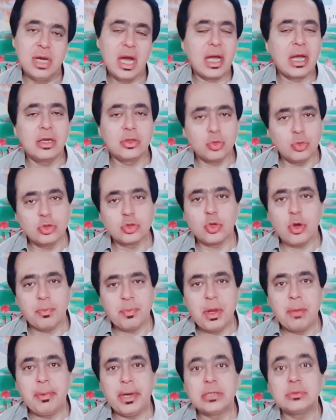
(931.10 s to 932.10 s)
अगर तू इसको
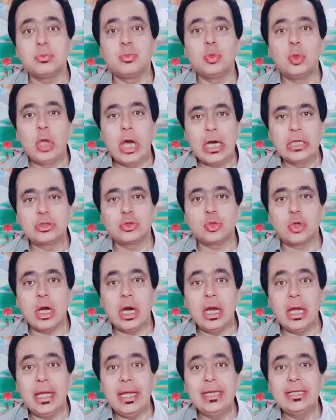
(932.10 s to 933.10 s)
अपने पास बुला
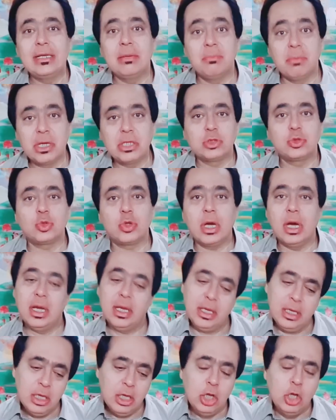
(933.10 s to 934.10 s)
चुका है ये मर चुका
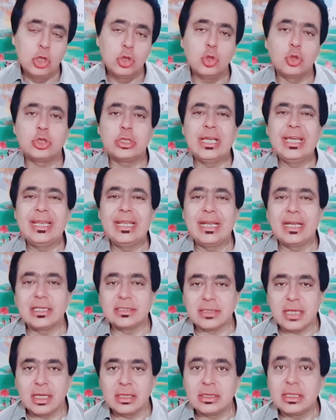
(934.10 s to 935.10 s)
है तो तेरी
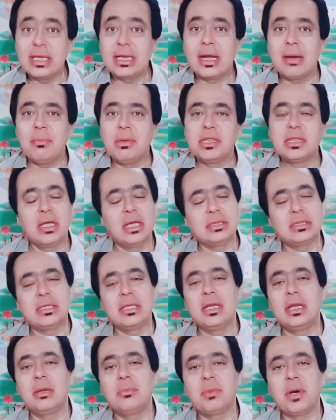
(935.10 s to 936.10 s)
रज़ा तेरा बंदा
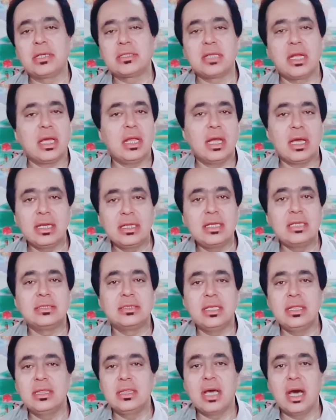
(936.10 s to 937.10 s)
तेरे पास लेकिन अगर ये
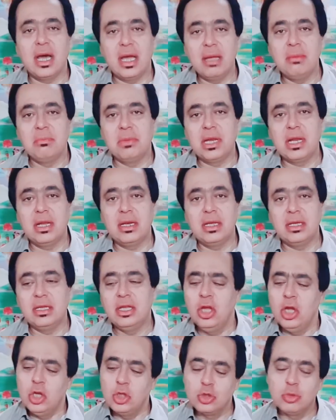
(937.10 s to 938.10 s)
ज़िंदा है मरा नहीं
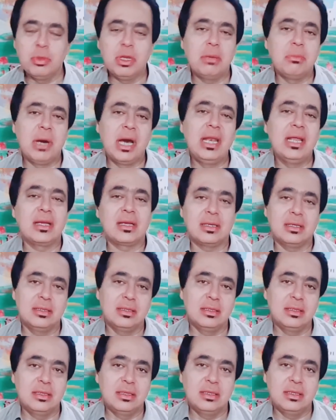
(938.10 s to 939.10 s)
तो मेरे मालिक
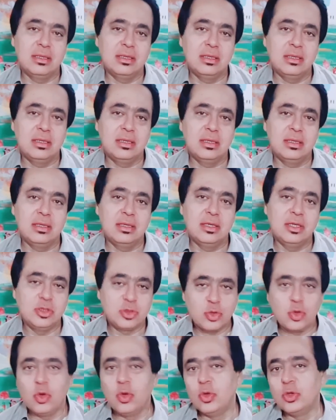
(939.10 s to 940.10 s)

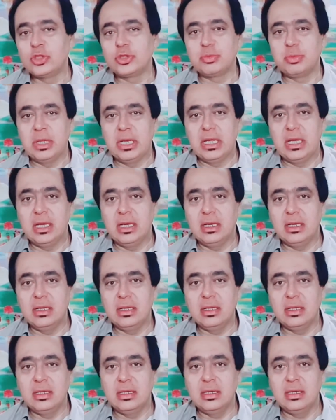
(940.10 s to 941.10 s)
इसको होश में ले आ
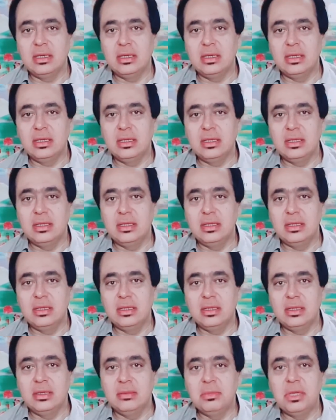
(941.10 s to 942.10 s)

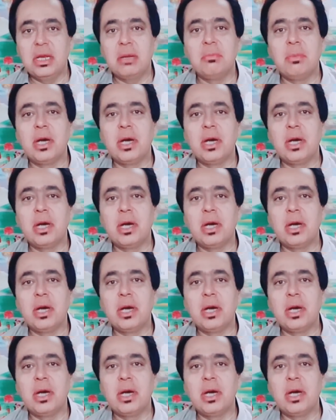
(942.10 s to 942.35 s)
मेरा